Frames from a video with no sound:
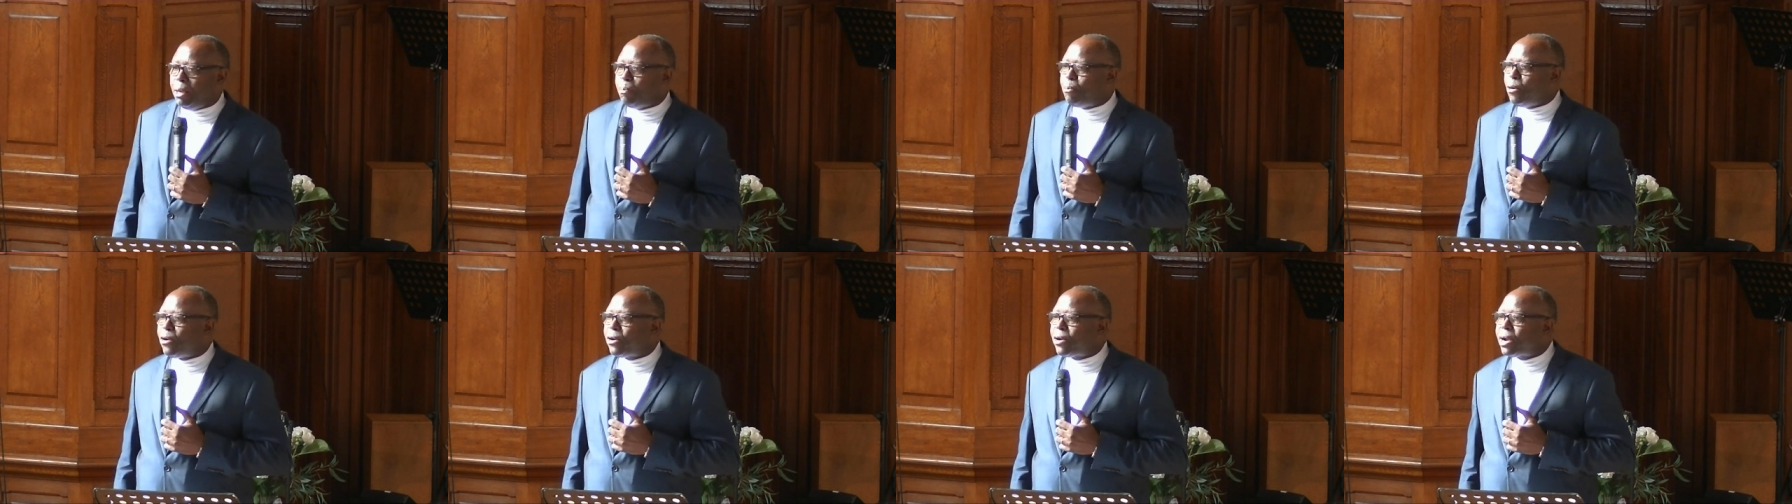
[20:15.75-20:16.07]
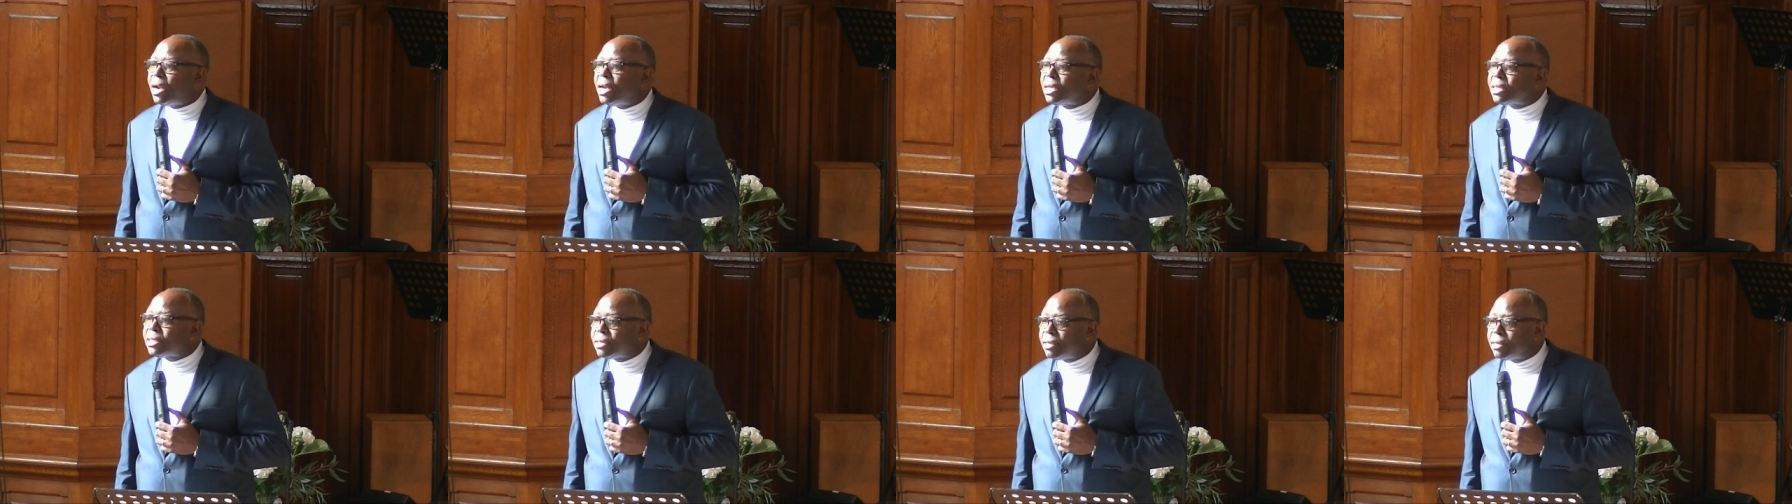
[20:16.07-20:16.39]
l'époque,
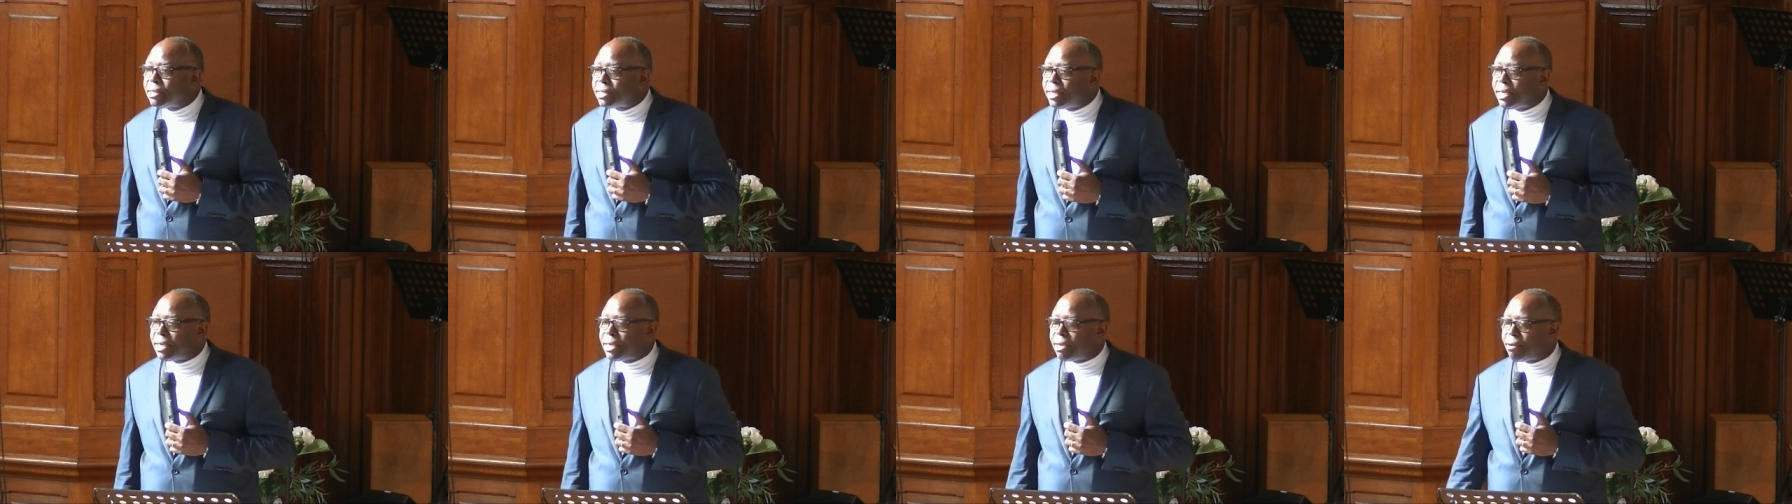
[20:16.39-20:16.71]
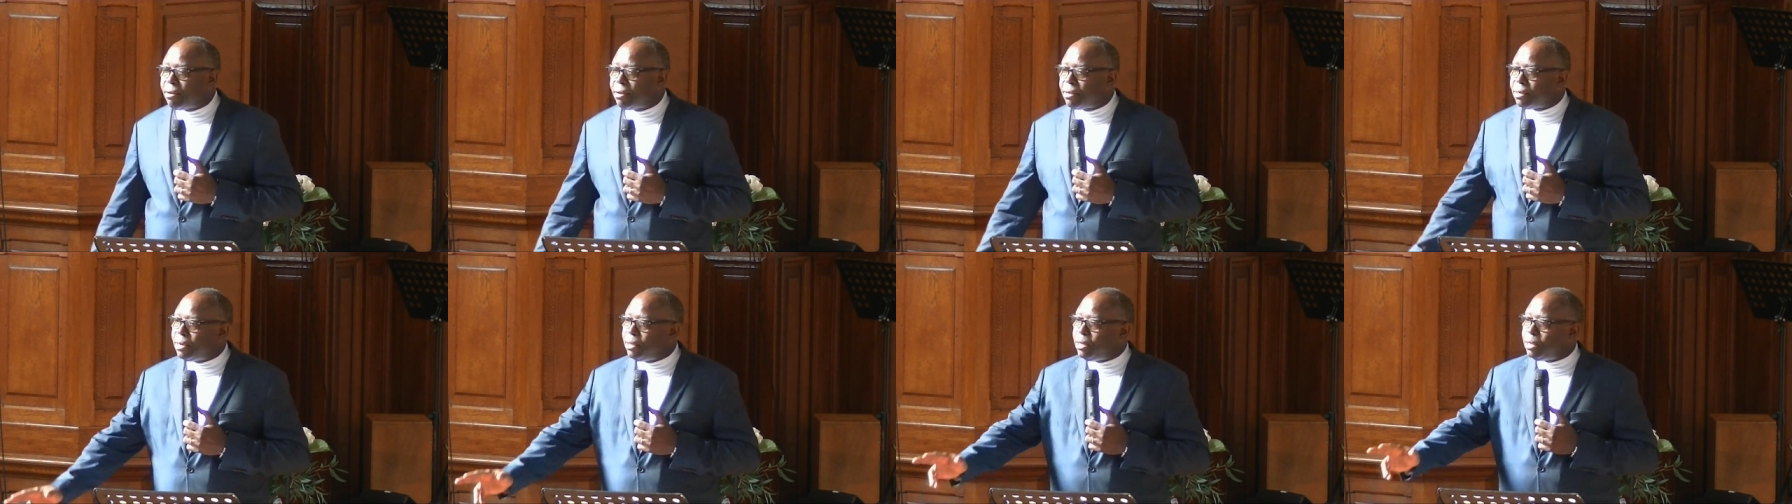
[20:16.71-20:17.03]
à la santé,
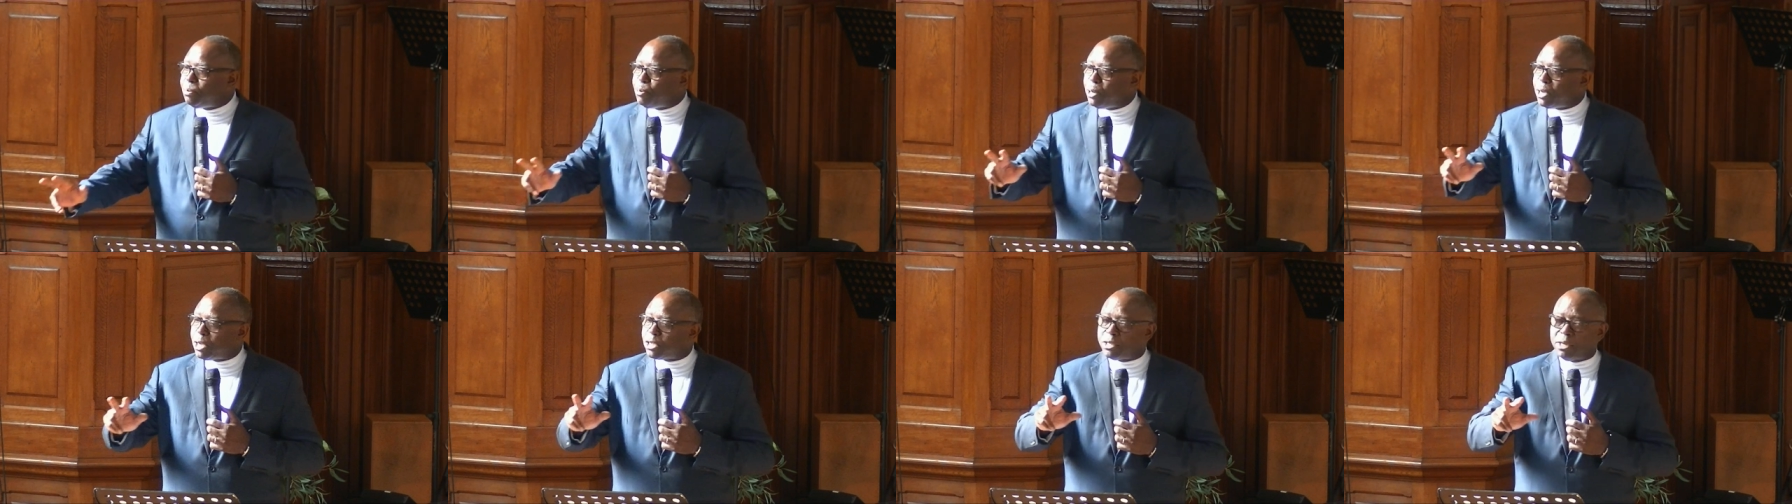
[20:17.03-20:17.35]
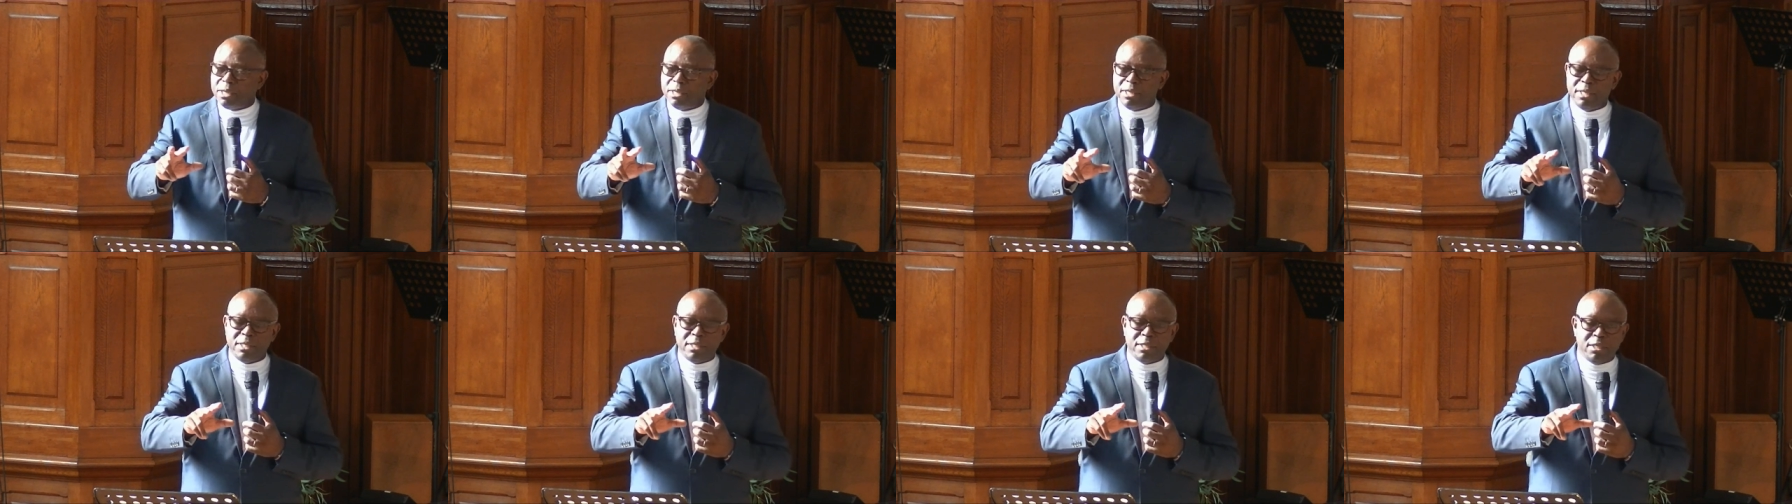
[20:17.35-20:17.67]
quand les
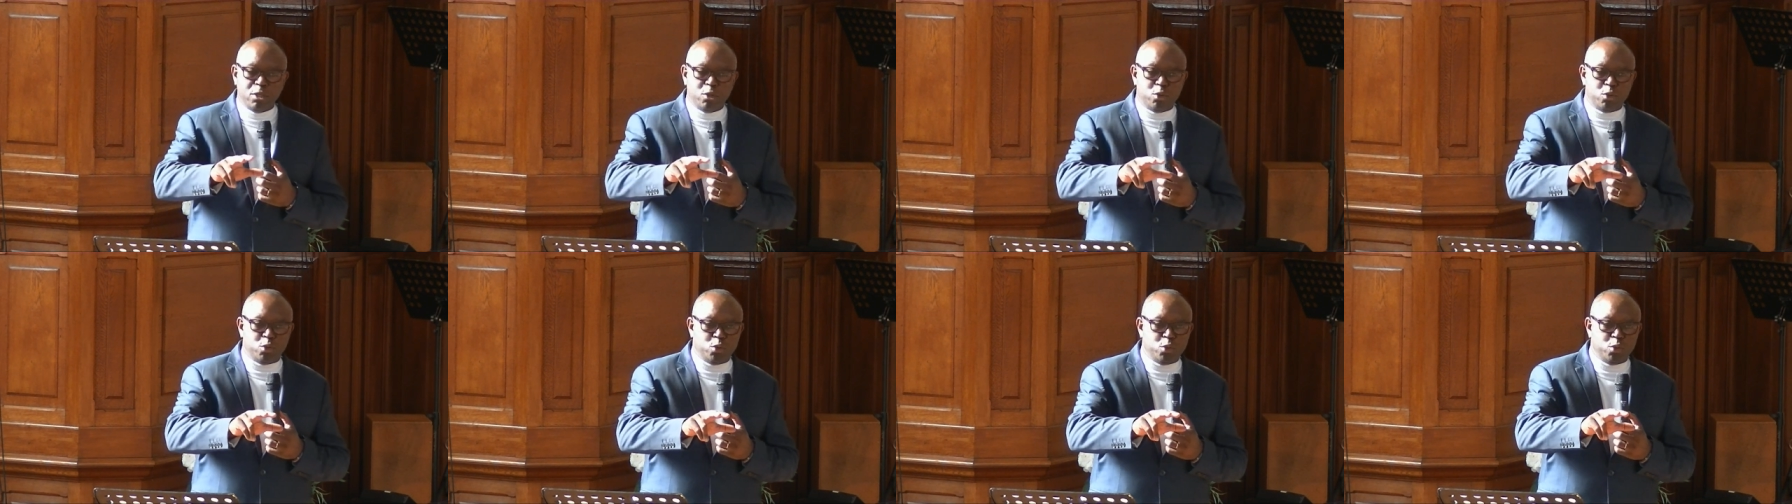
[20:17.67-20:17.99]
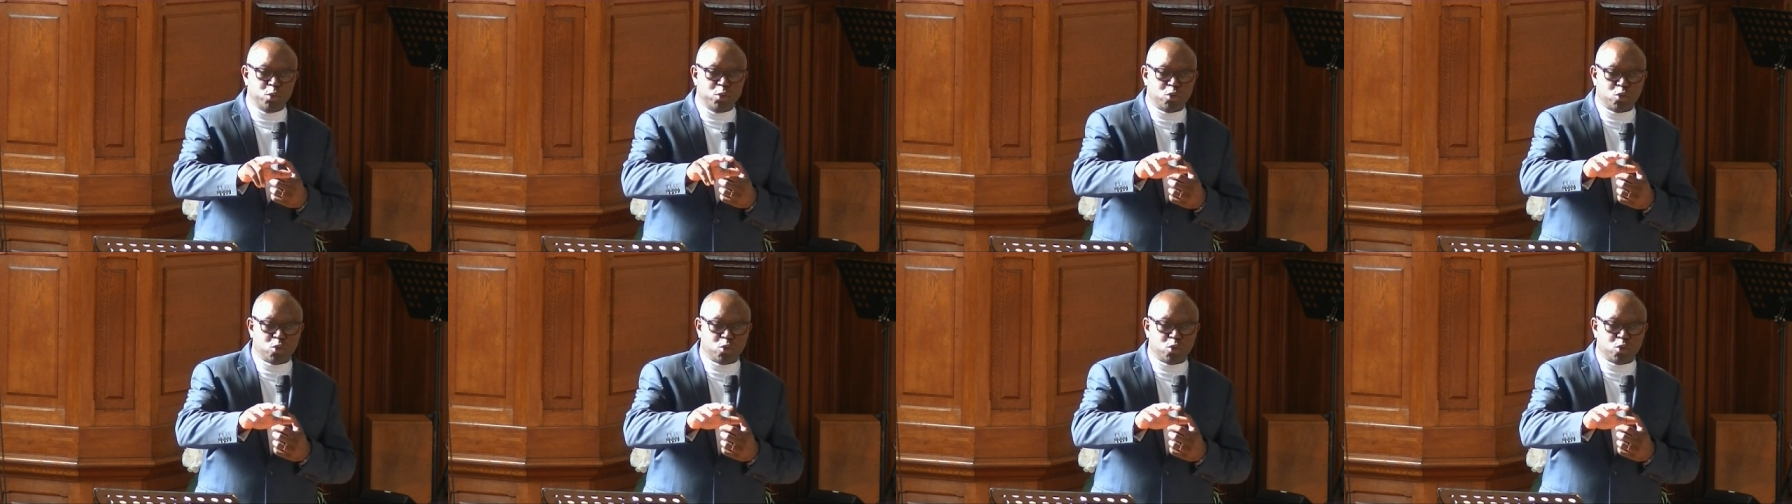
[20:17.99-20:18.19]
personnes étaient deux,